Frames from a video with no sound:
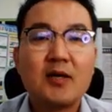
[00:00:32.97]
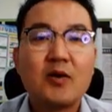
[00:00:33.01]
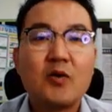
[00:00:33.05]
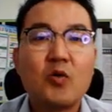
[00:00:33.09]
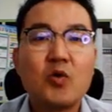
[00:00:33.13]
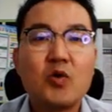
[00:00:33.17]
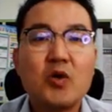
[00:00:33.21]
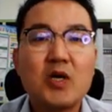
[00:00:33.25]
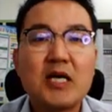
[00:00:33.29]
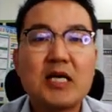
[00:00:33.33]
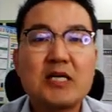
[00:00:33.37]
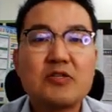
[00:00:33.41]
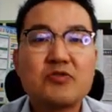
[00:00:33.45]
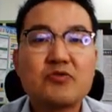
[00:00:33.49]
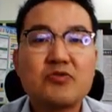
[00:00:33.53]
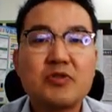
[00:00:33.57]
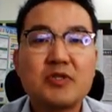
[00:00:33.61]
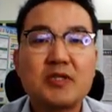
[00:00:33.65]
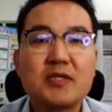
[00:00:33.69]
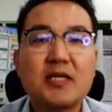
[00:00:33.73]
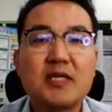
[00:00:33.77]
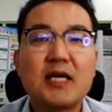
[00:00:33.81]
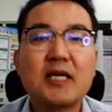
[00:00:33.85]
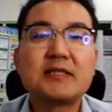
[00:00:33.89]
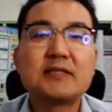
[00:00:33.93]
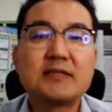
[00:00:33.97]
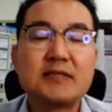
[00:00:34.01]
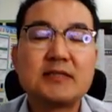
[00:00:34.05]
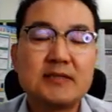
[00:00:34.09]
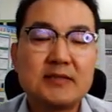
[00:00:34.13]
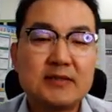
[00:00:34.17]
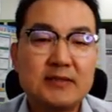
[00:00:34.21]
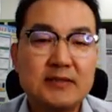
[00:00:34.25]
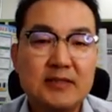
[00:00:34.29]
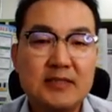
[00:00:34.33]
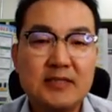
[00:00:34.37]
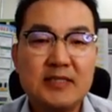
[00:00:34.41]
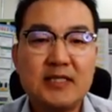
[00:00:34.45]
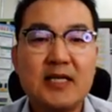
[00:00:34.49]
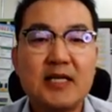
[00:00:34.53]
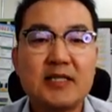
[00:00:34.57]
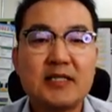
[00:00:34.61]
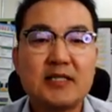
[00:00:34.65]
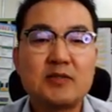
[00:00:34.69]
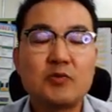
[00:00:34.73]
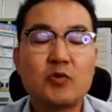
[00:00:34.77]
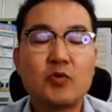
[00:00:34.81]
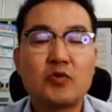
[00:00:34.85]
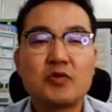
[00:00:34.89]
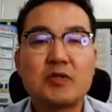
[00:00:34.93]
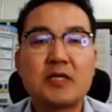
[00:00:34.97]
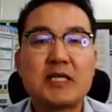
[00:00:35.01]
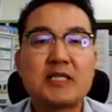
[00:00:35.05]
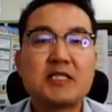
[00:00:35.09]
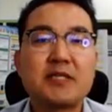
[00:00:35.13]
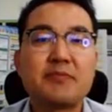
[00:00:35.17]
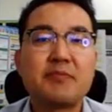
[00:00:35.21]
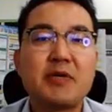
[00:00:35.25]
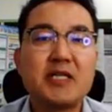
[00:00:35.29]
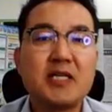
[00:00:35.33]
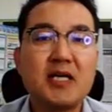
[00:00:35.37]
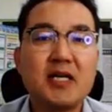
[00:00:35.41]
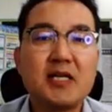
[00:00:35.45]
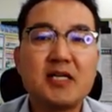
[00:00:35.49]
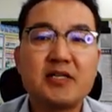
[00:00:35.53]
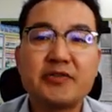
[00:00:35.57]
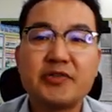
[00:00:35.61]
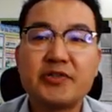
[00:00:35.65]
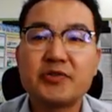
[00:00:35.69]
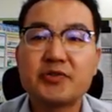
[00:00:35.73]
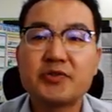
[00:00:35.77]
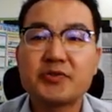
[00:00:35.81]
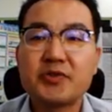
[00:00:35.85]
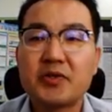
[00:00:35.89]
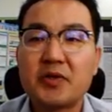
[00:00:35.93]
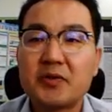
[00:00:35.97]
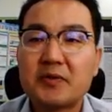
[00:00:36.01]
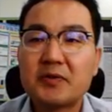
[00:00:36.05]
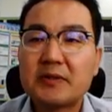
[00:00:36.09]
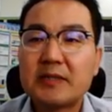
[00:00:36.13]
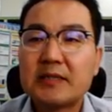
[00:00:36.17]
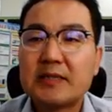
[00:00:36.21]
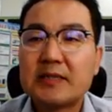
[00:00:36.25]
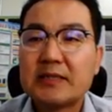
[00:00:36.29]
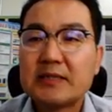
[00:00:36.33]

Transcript: 올라갈 수 있다는 이야기를 오늘 아침에 이야기를 드리고요.